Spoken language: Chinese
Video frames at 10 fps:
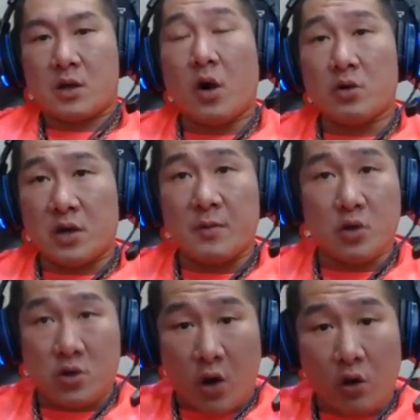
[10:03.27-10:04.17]
空你们
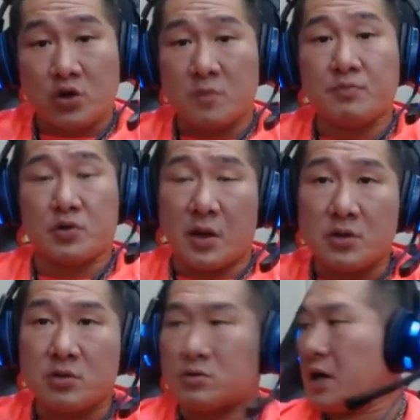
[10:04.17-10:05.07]
说空军不算
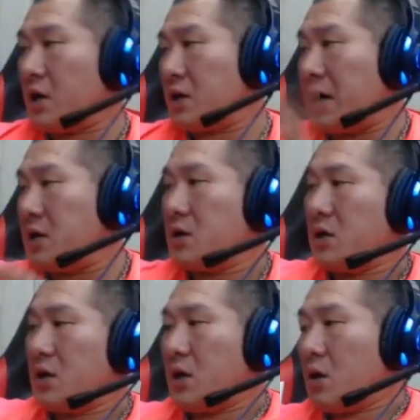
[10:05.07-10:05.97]
数了哦。来，
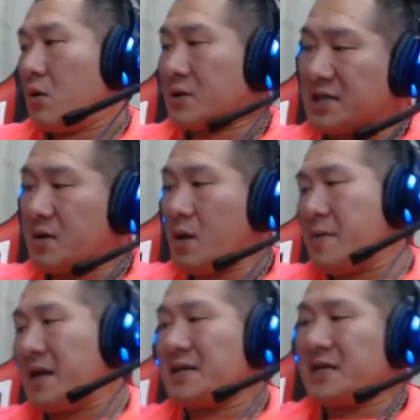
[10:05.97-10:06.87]
我在这边
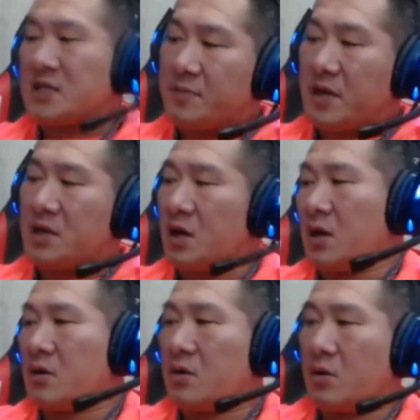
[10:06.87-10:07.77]
每天在这边
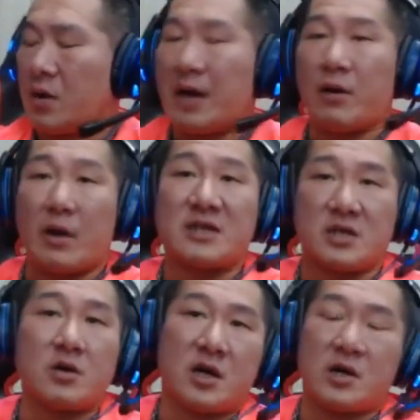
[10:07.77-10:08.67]
哦，我来我来
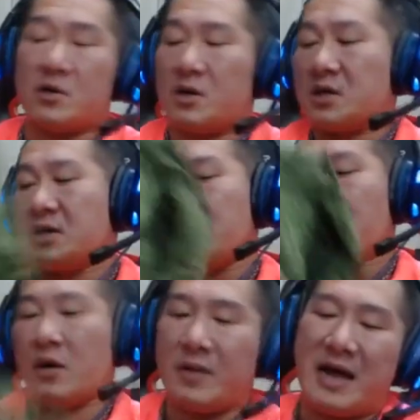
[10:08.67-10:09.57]
形容给各位听
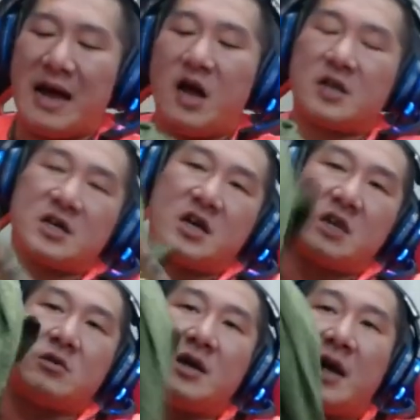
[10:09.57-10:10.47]
啊。我们哎呀，这个
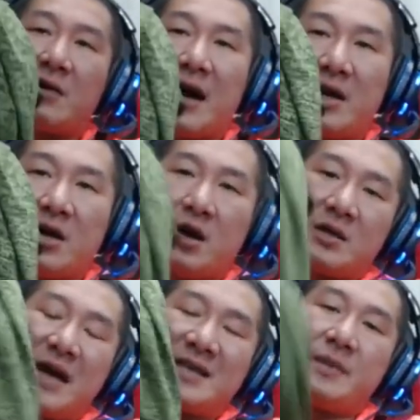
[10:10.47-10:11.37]
衣服很好看
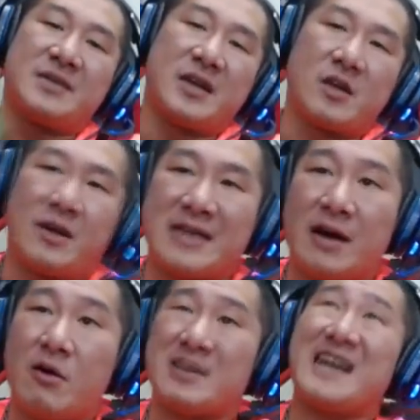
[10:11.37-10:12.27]
哦，大家相不相信馆
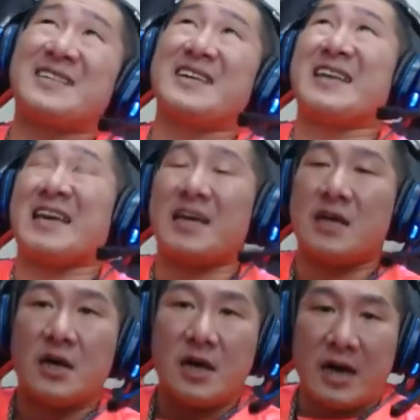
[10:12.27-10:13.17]
长？我相信
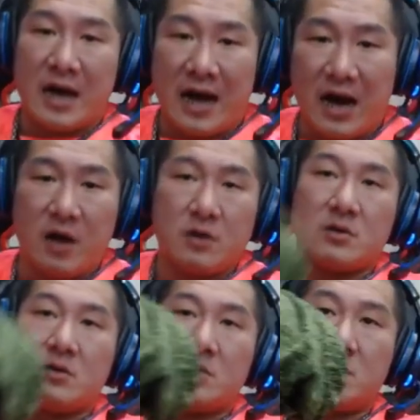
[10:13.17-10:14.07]
你，
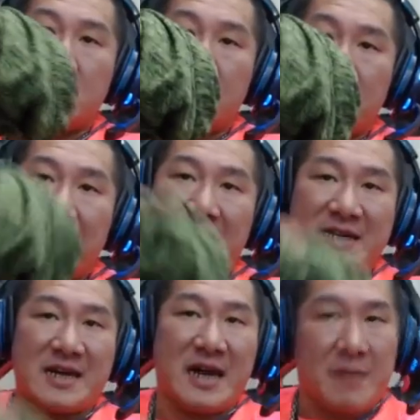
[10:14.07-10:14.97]
好。那拿
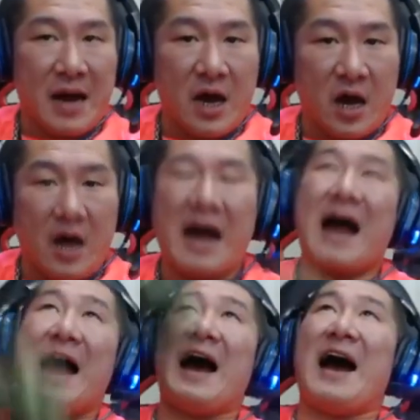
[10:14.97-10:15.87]
钱来买哦，
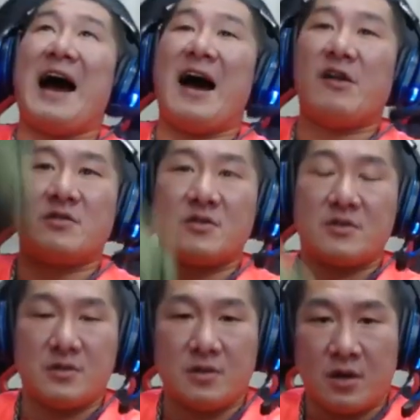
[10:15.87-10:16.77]
好
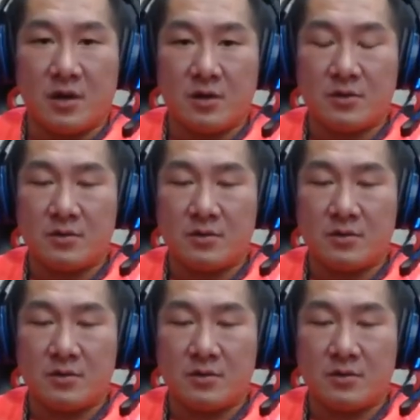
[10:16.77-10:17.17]
哦。